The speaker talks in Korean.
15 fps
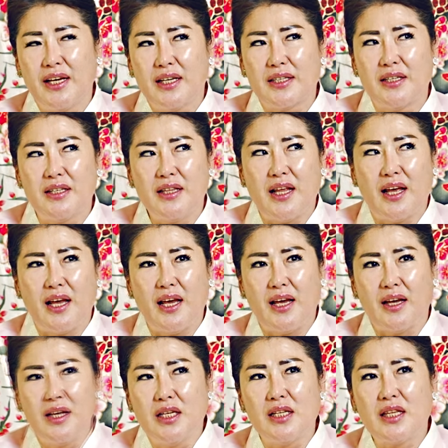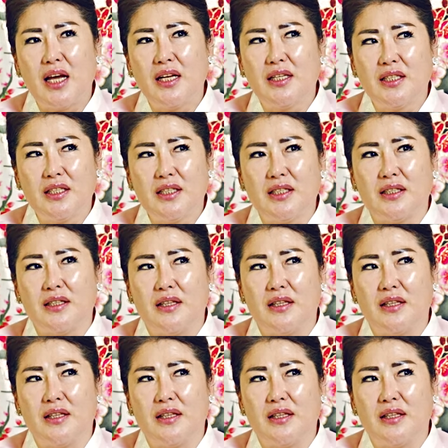그런데 일단은